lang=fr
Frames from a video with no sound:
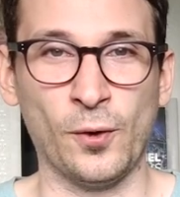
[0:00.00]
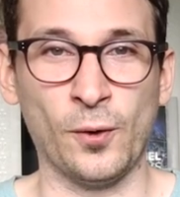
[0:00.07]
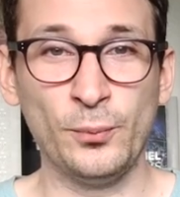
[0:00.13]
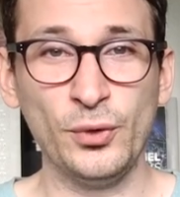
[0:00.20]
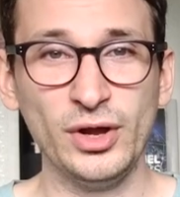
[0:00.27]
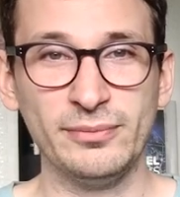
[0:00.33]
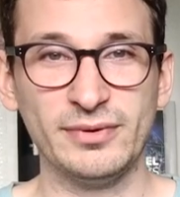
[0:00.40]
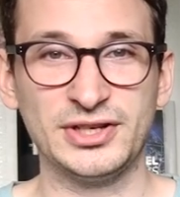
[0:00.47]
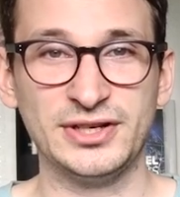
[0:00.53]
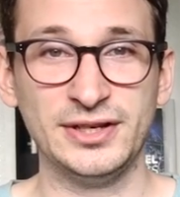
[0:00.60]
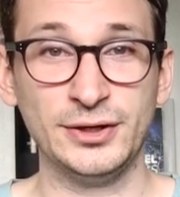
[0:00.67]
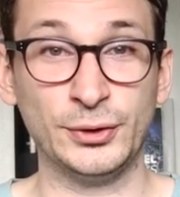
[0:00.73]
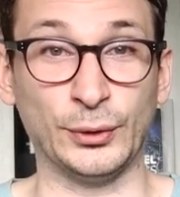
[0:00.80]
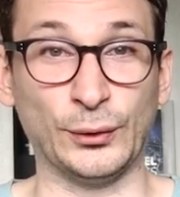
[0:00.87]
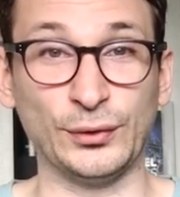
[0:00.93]
on peut
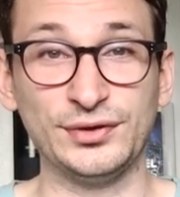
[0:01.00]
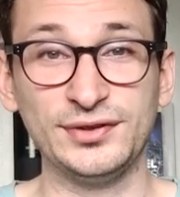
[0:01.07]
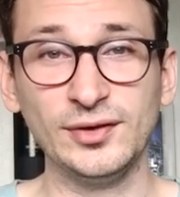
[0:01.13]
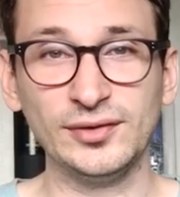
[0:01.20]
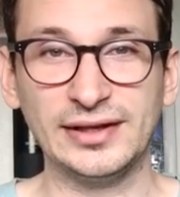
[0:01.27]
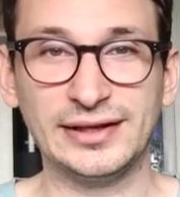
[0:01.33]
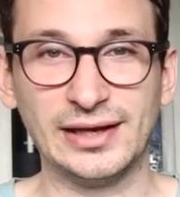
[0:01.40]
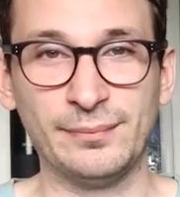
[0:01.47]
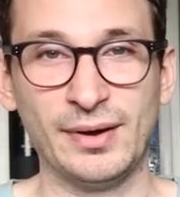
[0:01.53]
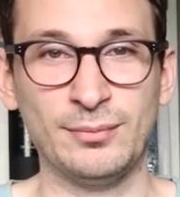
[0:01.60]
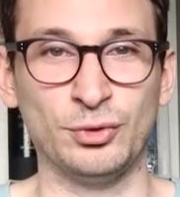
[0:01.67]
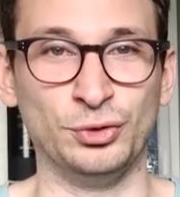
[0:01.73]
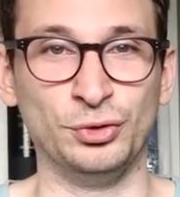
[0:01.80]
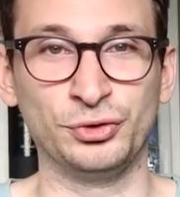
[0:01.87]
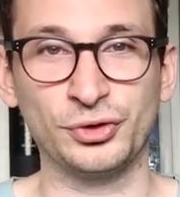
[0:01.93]
imaginer que si on est
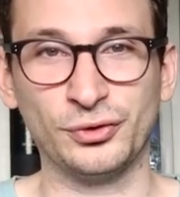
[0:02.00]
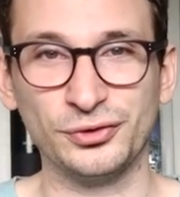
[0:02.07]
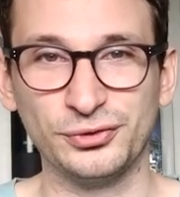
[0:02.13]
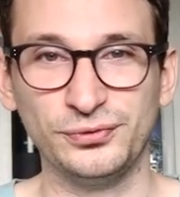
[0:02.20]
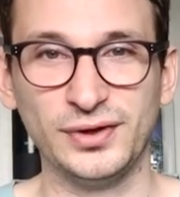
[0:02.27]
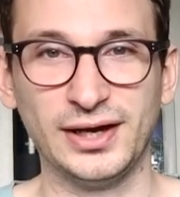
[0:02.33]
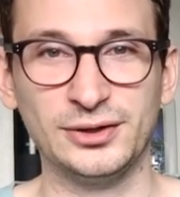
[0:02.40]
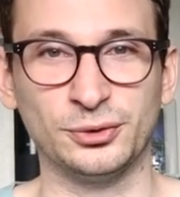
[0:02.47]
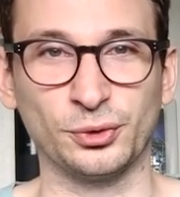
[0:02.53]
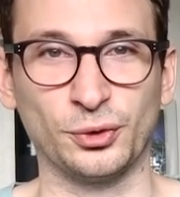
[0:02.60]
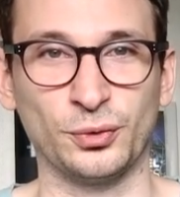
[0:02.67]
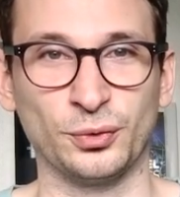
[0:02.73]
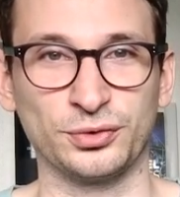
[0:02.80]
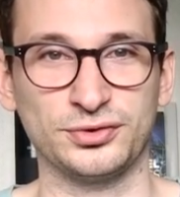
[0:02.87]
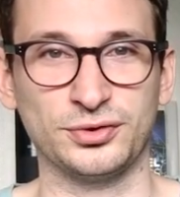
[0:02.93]
capable de transférer
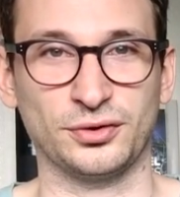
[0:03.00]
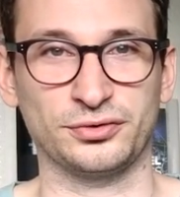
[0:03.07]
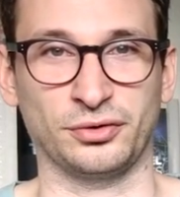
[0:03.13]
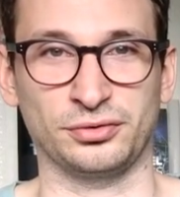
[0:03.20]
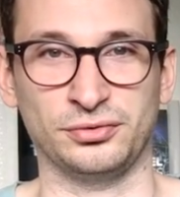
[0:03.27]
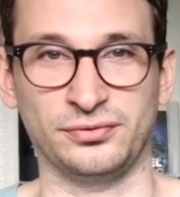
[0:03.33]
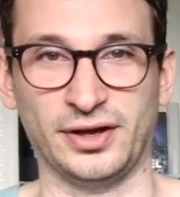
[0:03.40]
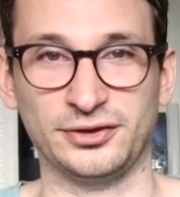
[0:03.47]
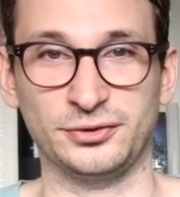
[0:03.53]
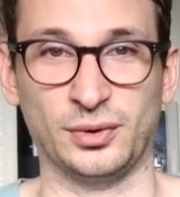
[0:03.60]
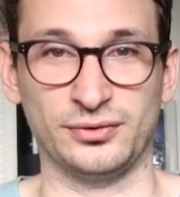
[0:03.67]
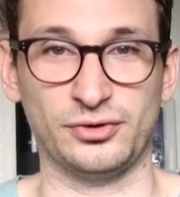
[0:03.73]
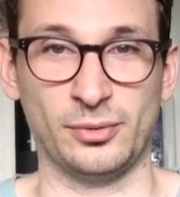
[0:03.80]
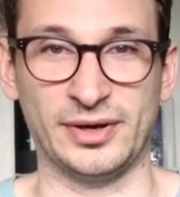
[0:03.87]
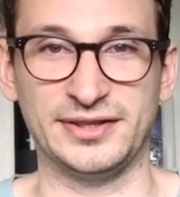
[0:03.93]
notre conscience dans une
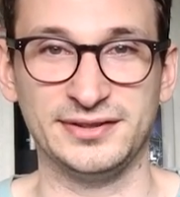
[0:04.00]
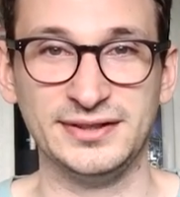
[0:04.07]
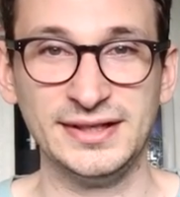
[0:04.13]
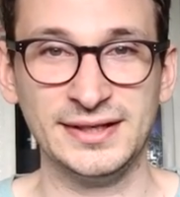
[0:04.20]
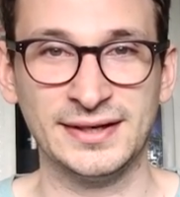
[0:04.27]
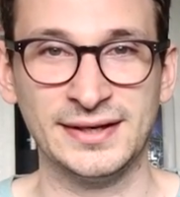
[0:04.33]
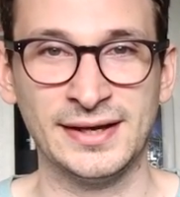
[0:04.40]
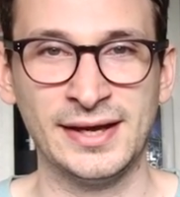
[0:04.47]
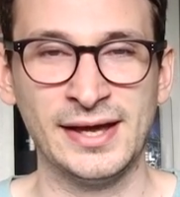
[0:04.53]
version informatisée,